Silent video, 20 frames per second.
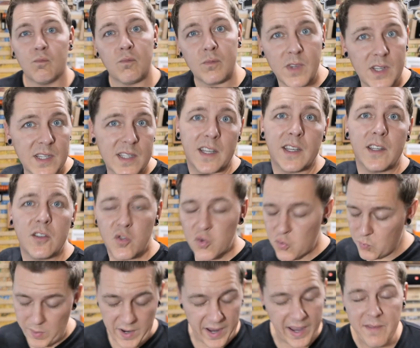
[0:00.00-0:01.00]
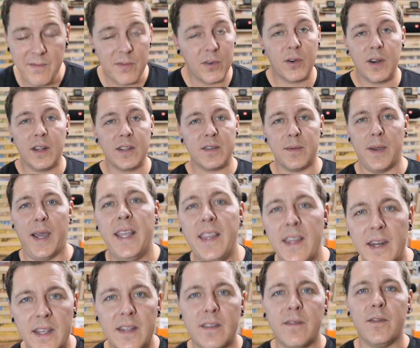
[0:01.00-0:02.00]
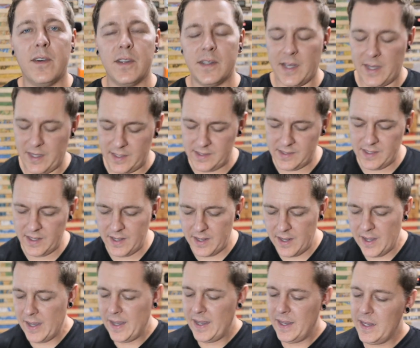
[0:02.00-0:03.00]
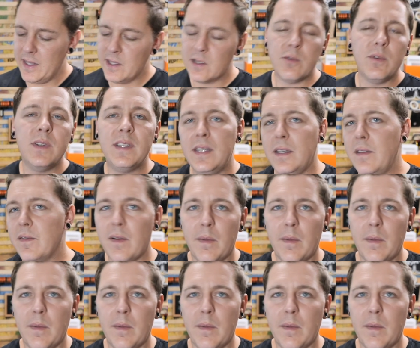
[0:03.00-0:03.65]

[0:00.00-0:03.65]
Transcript: Das ging super einfach und zum Einrichten war es eigentlich sehr intuitiv,